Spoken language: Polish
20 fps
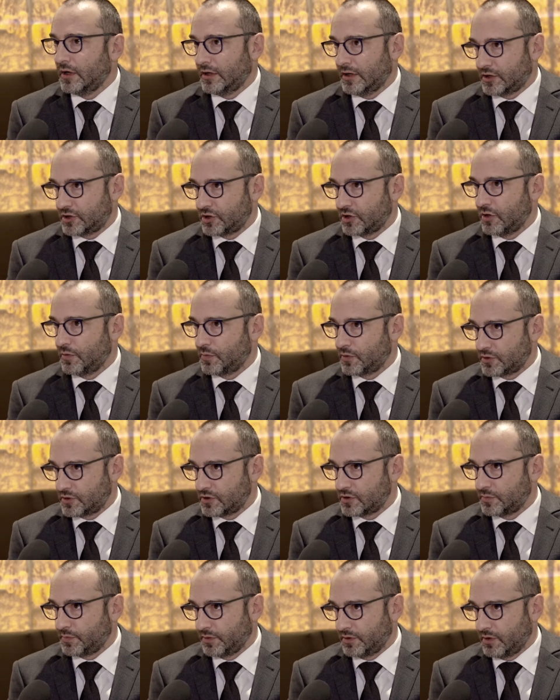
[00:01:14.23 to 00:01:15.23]
naszego
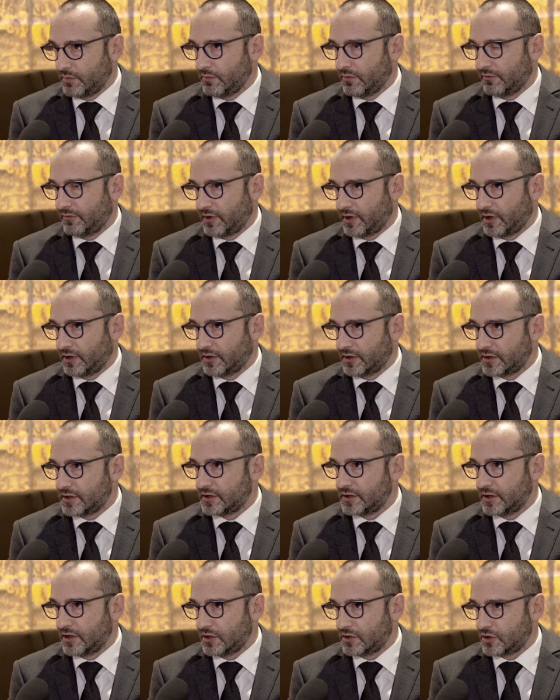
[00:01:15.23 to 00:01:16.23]
procesu podejmowania
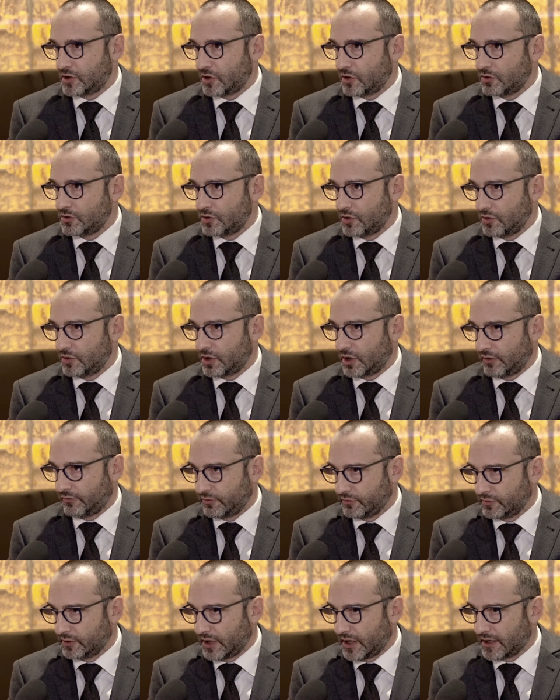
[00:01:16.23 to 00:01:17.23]
decyzji, jeśli chodzi o ich
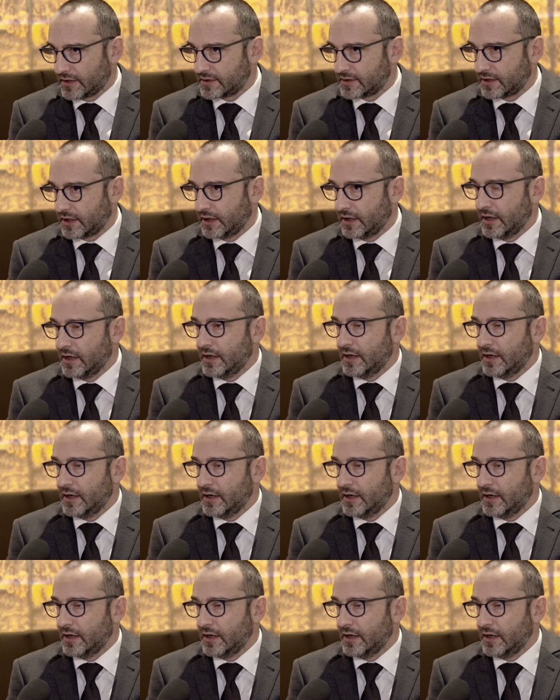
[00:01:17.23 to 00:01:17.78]
refundację.